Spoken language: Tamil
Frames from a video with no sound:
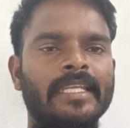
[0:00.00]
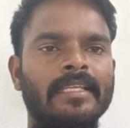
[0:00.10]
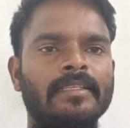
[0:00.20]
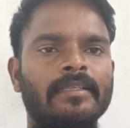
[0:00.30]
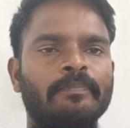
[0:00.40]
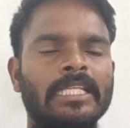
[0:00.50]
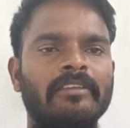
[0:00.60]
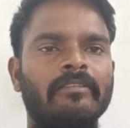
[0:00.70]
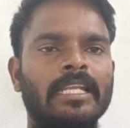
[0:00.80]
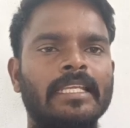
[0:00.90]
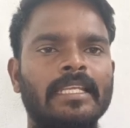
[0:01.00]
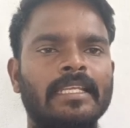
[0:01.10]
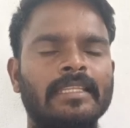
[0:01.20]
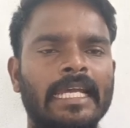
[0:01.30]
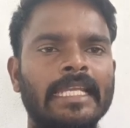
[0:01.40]
எனக்கு பதவி வழங்கி
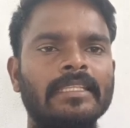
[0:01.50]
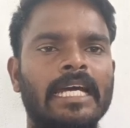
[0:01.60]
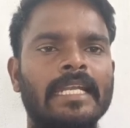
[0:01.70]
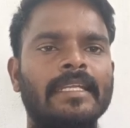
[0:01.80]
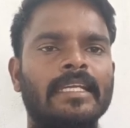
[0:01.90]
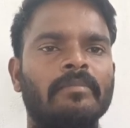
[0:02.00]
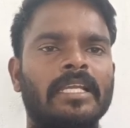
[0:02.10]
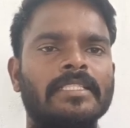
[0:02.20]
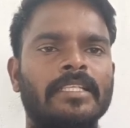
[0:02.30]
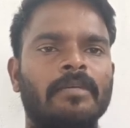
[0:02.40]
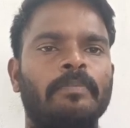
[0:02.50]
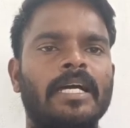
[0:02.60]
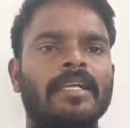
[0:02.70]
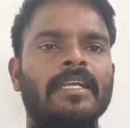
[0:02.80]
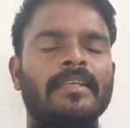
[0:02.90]
இந்த ஐந்து ஆண்டுகள் மிக
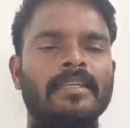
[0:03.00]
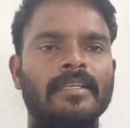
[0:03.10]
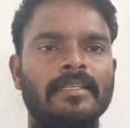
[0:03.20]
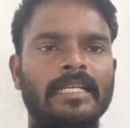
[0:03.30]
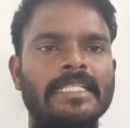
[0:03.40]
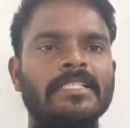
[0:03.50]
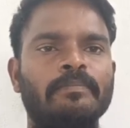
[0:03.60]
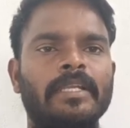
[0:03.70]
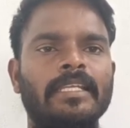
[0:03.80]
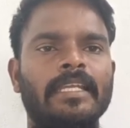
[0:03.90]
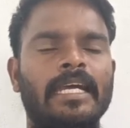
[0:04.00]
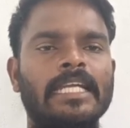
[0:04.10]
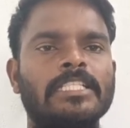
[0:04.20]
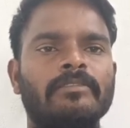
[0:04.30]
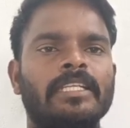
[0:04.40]
சிறப்பாக கட்சி பணியை
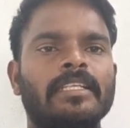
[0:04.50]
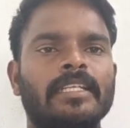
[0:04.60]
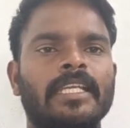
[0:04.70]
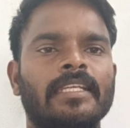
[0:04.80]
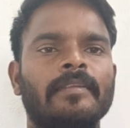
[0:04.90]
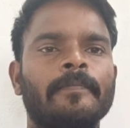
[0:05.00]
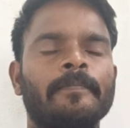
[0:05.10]
ஆற்றி வருகின்றேன்